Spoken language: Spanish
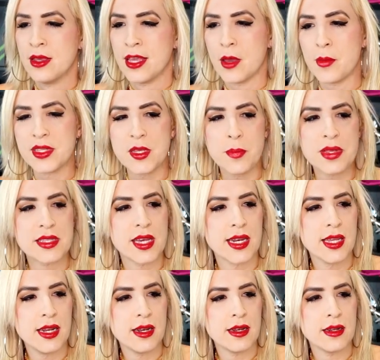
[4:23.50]
En vez de pensar
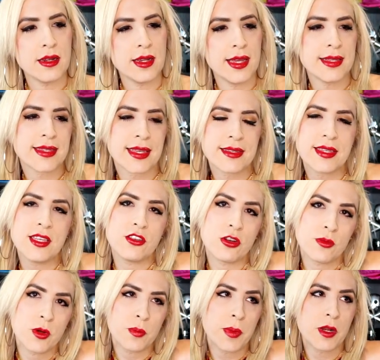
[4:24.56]
el es que si yo
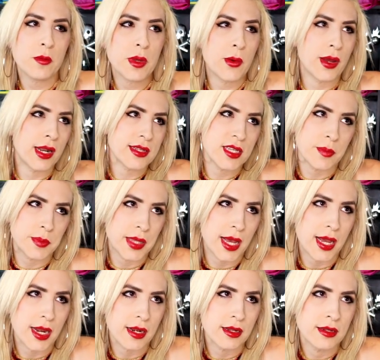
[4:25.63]
me opero me van a
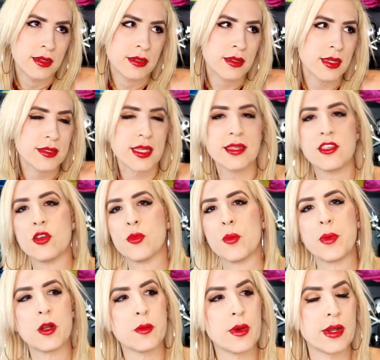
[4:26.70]
aceptar, es que si yo me
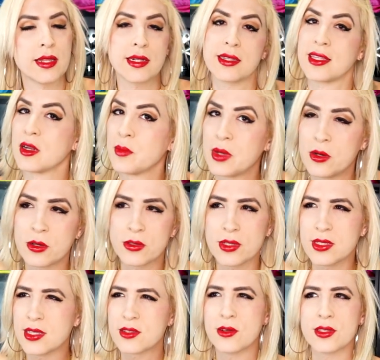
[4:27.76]
opero me van a tratar mejor,
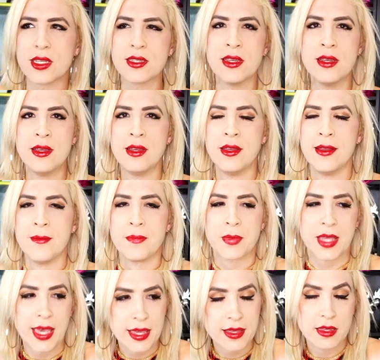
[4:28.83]
todas esas cosas
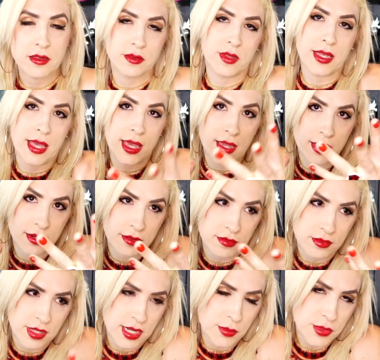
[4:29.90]
que en,
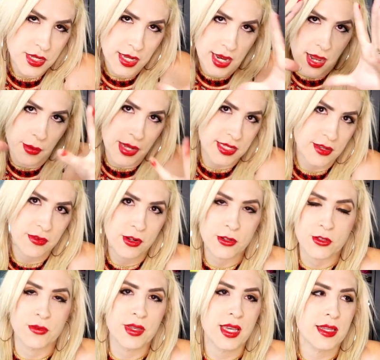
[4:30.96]
digamos que la base
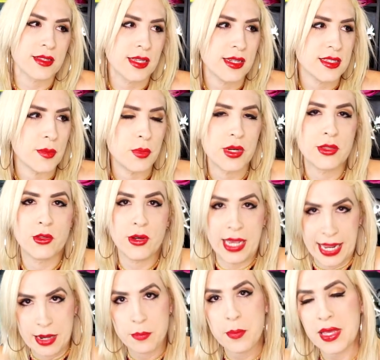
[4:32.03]
filosófica es que le están poniendo
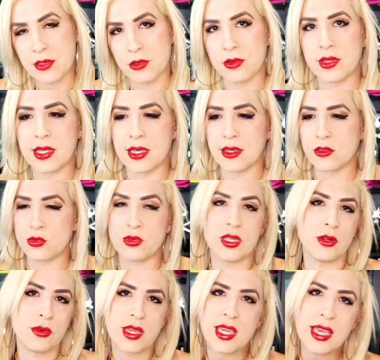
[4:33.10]
el peso de su
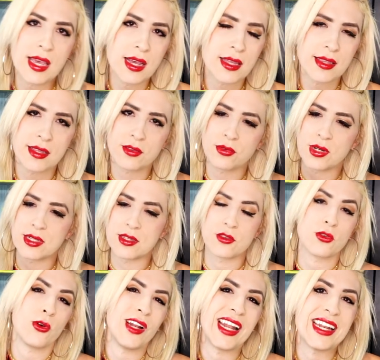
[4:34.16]
cirugía, de su
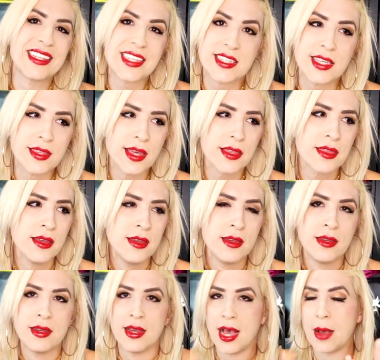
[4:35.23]
transición o la necesidad
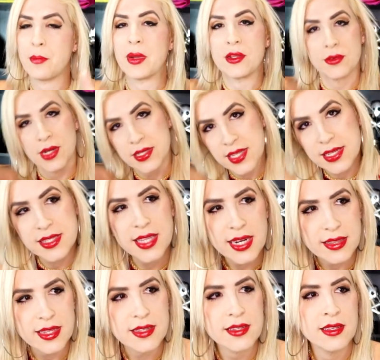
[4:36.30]
a personas
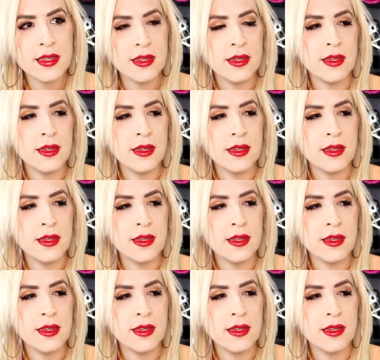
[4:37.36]
externas